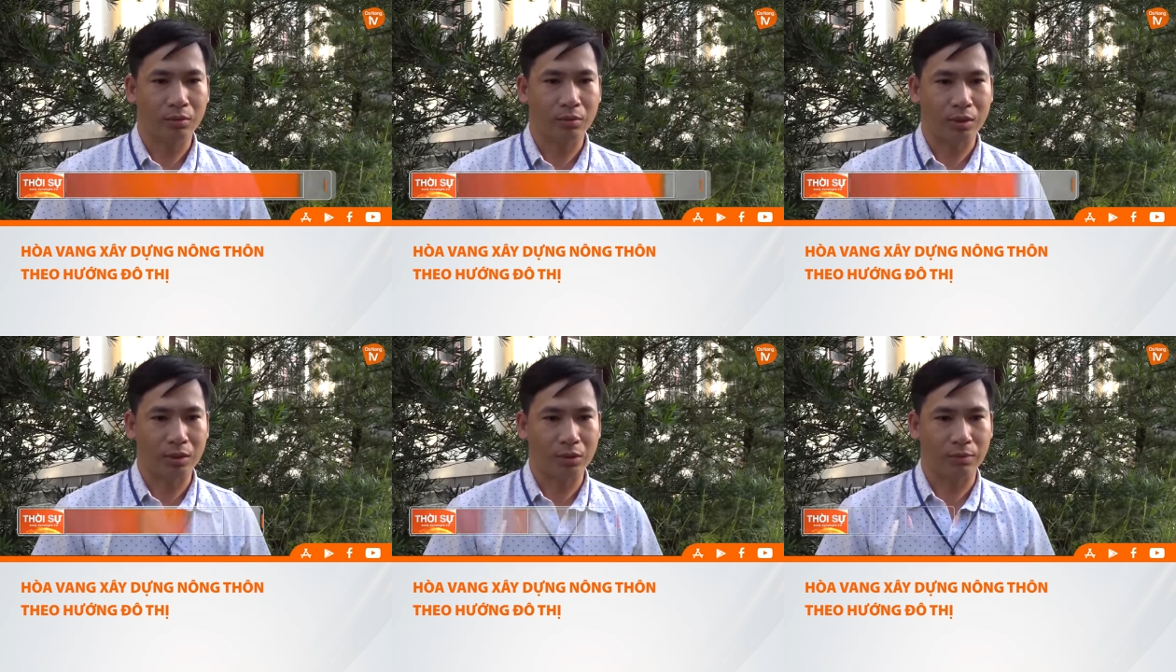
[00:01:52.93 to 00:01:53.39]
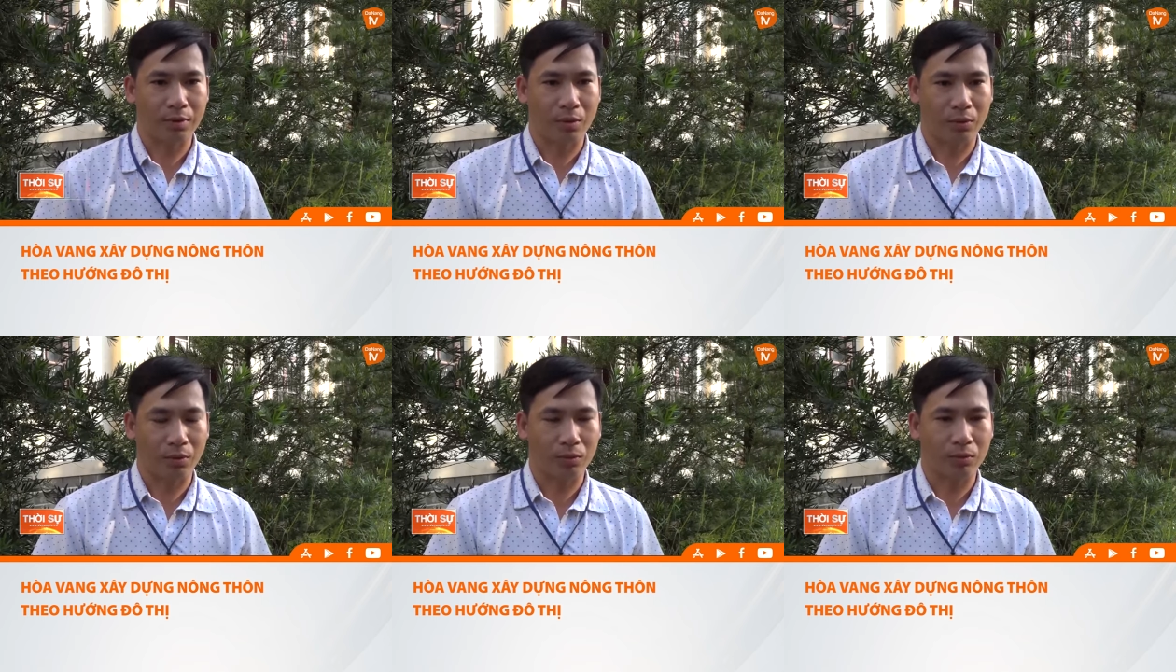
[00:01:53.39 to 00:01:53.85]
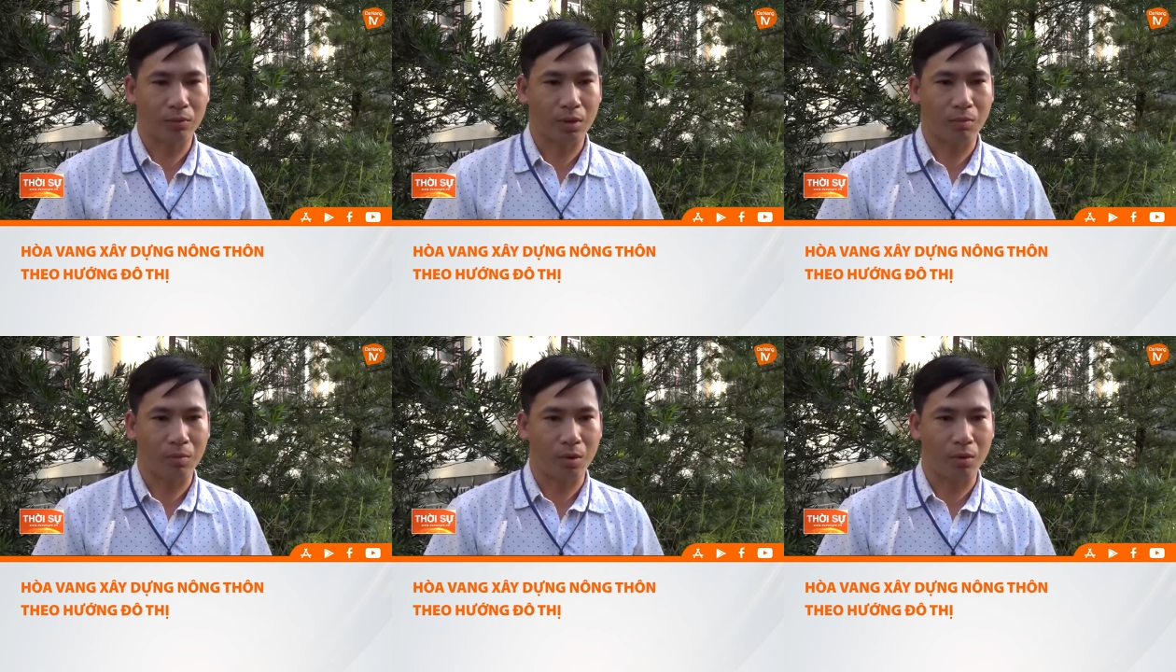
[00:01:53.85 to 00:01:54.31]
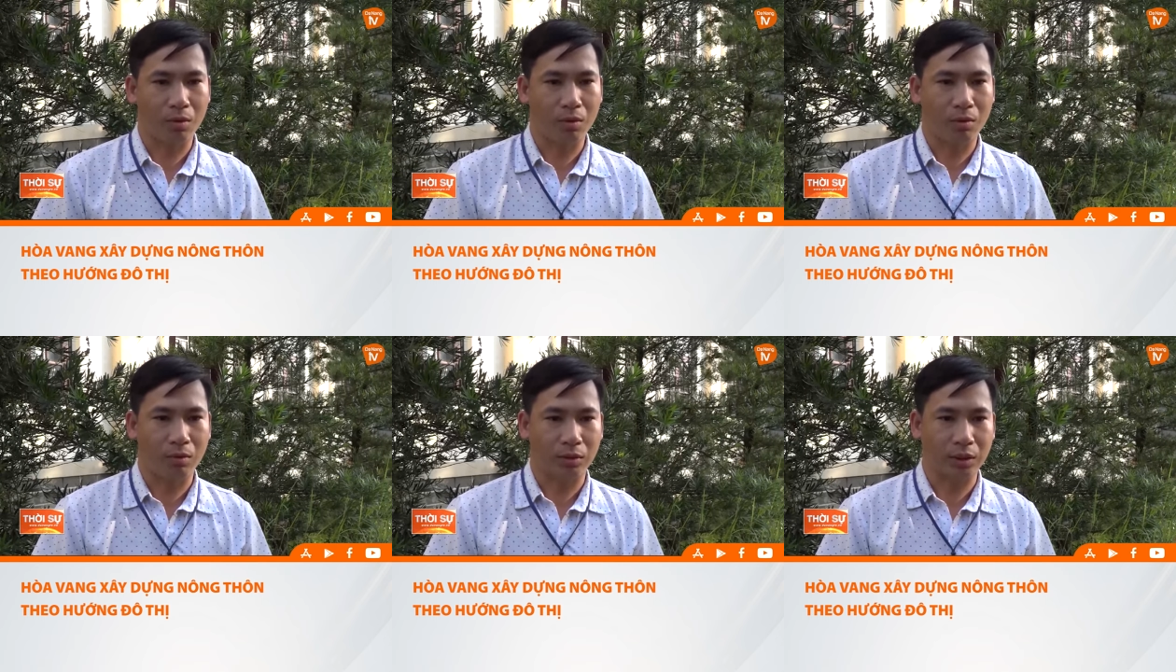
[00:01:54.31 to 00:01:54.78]
và sự vào cuộc đồng bộ
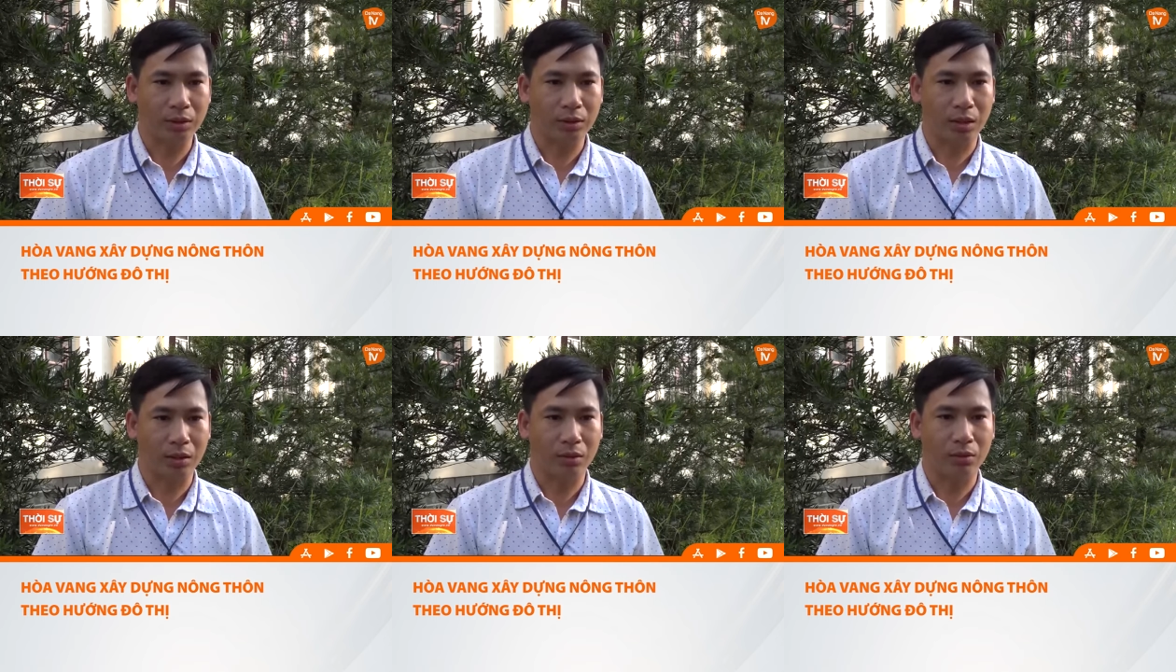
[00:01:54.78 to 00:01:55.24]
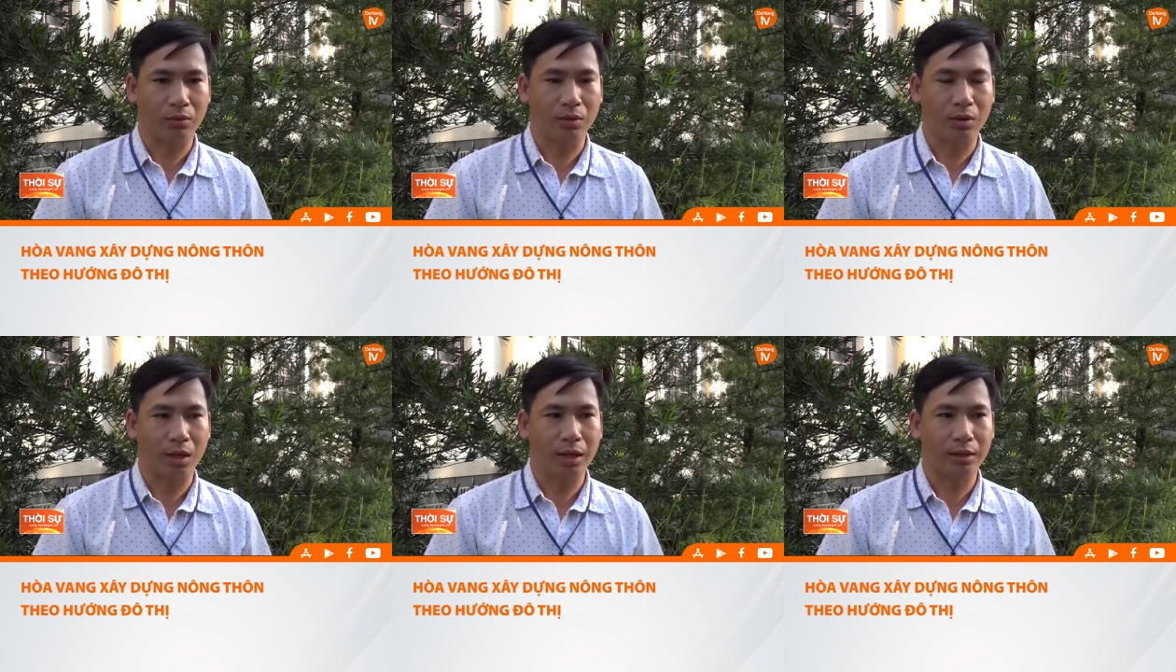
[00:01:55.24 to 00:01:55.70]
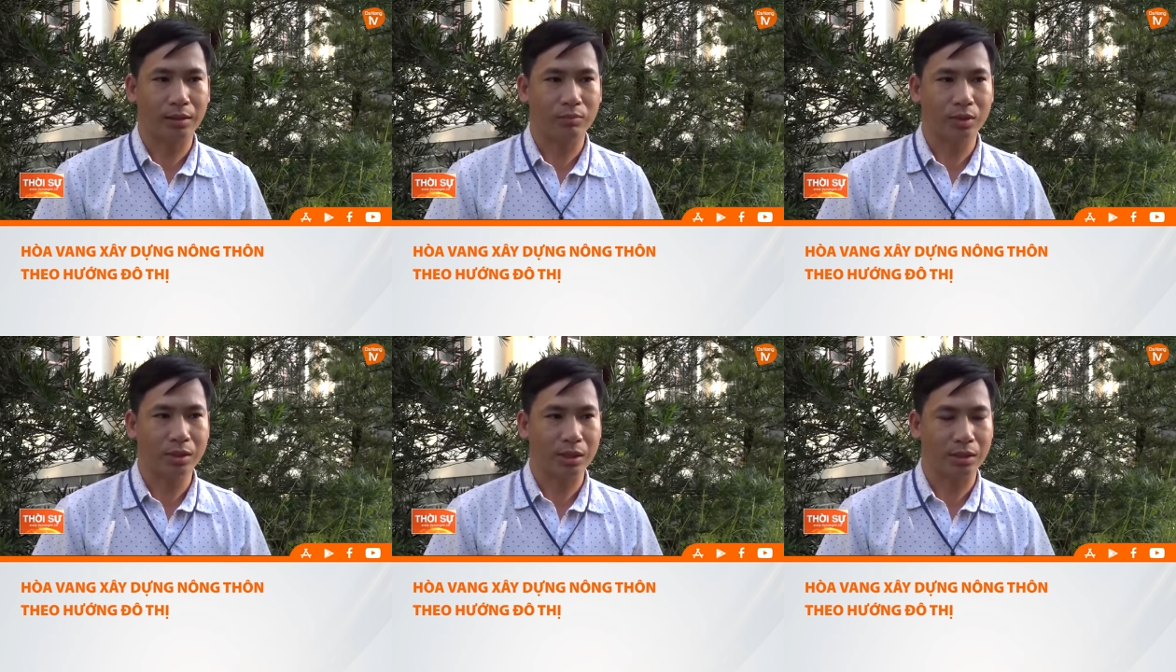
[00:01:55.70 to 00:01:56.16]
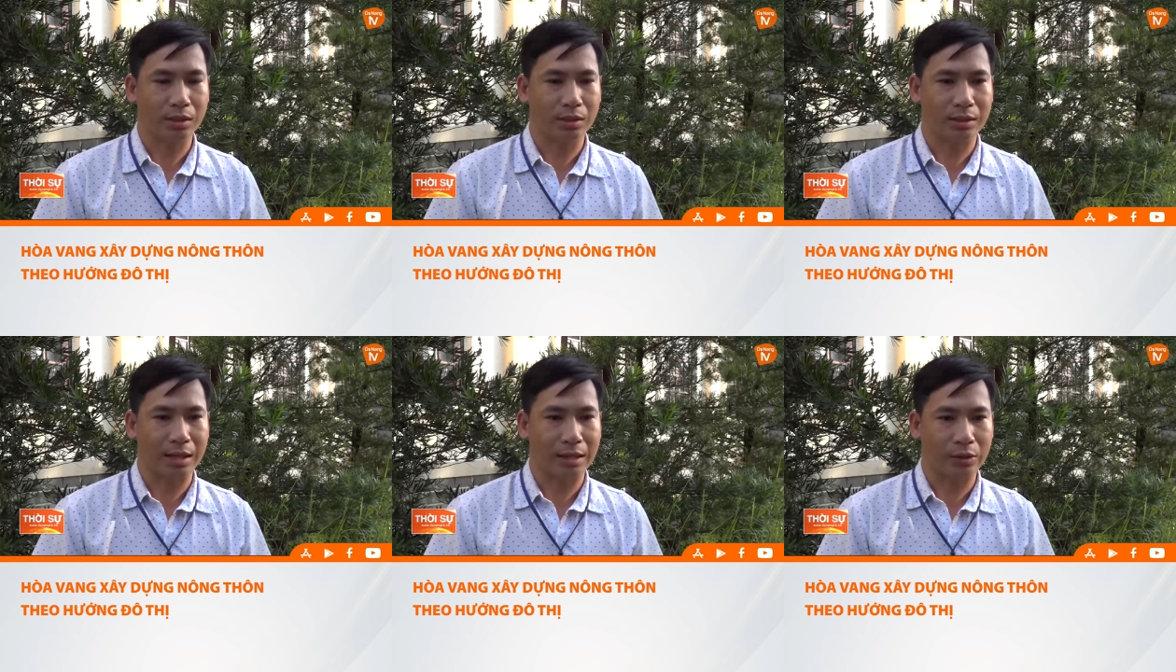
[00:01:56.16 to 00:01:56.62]
và tích cực của cả hệ thống chính trị
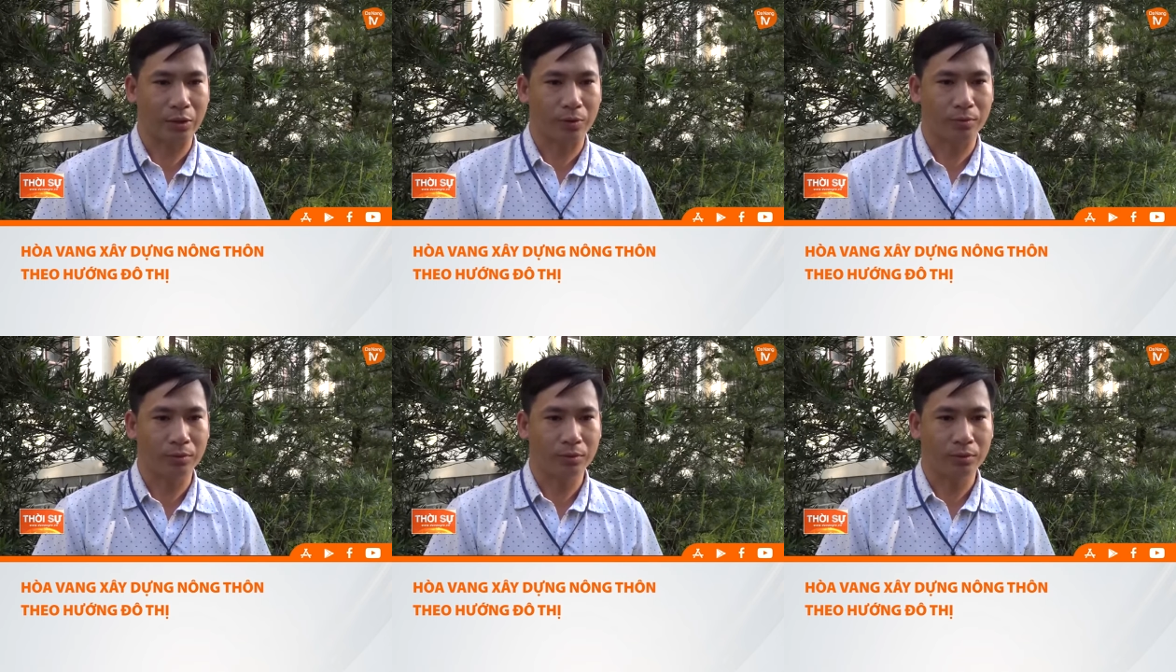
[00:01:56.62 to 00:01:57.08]
từ xã đến thôn.